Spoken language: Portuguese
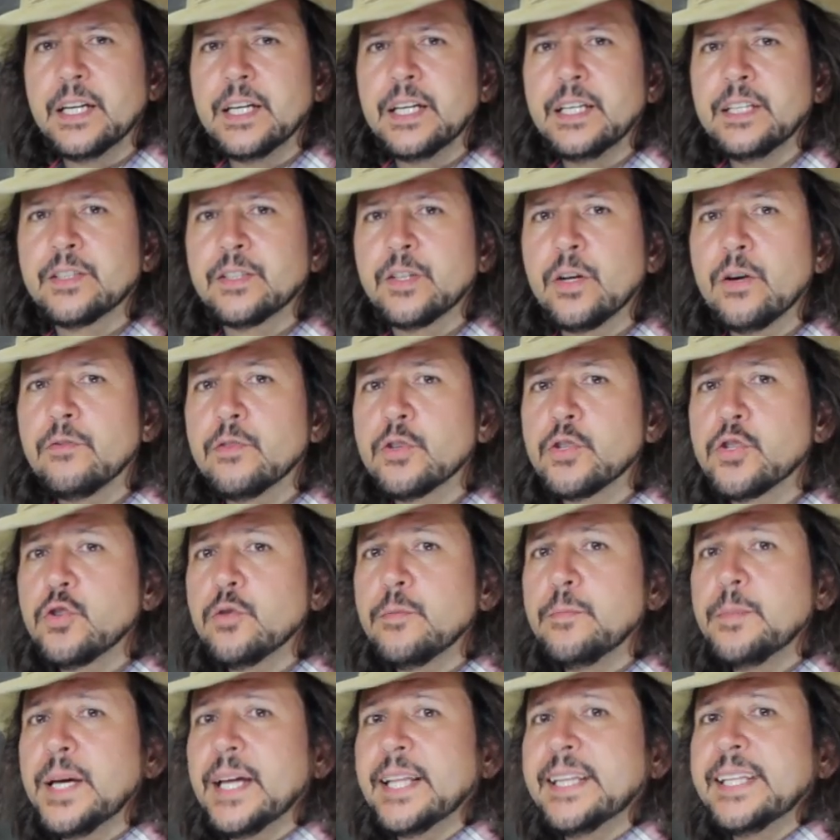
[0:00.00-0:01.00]
Então eu vou
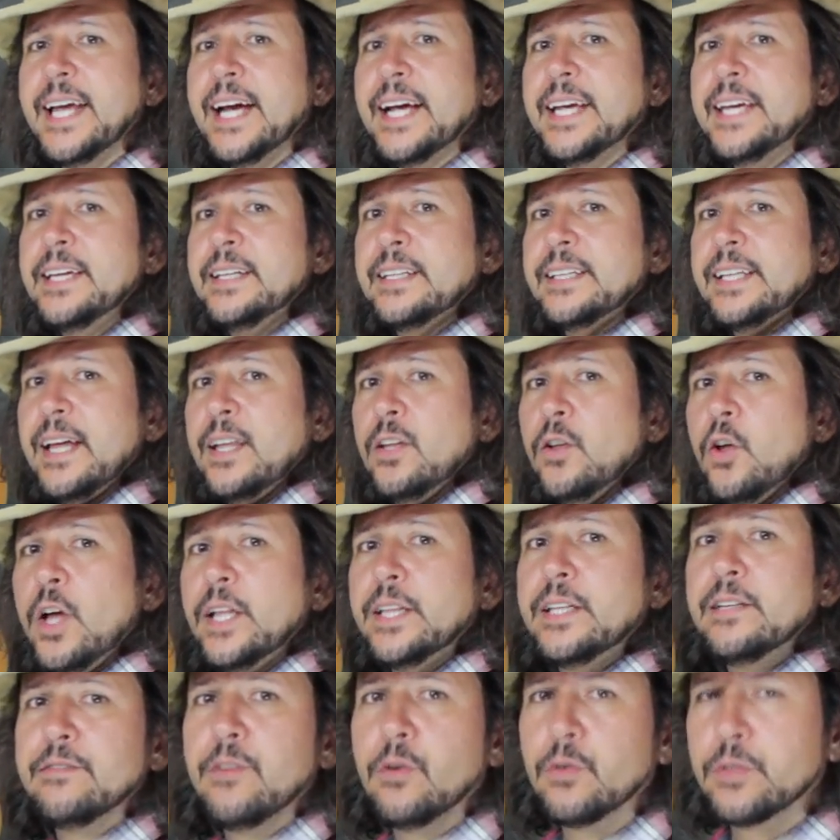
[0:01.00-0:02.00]
subir até a quinta
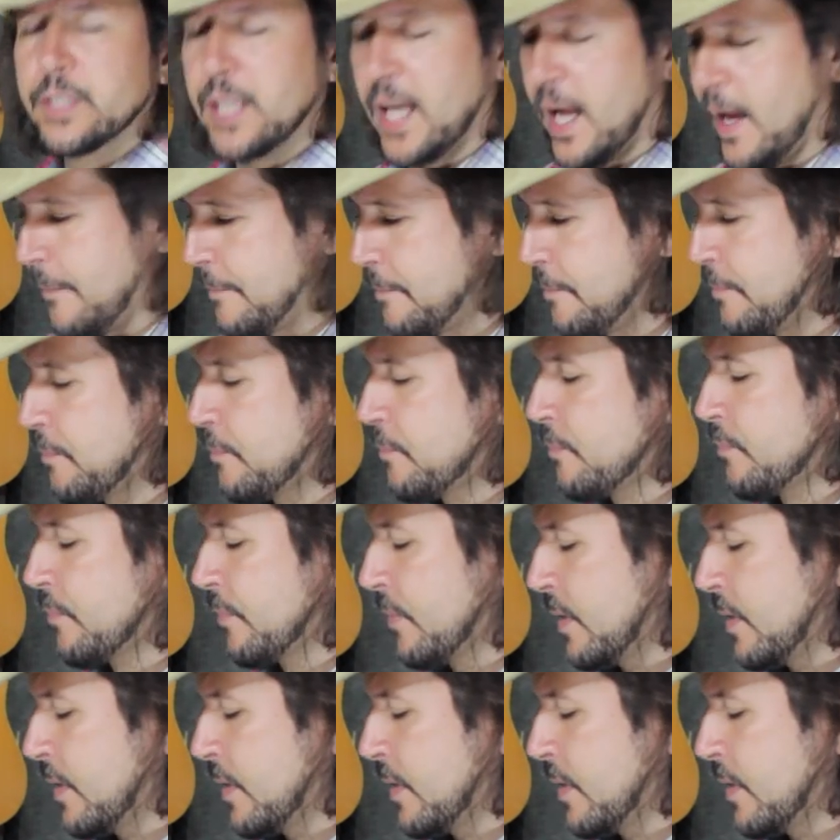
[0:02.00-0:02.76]
nota e voltar.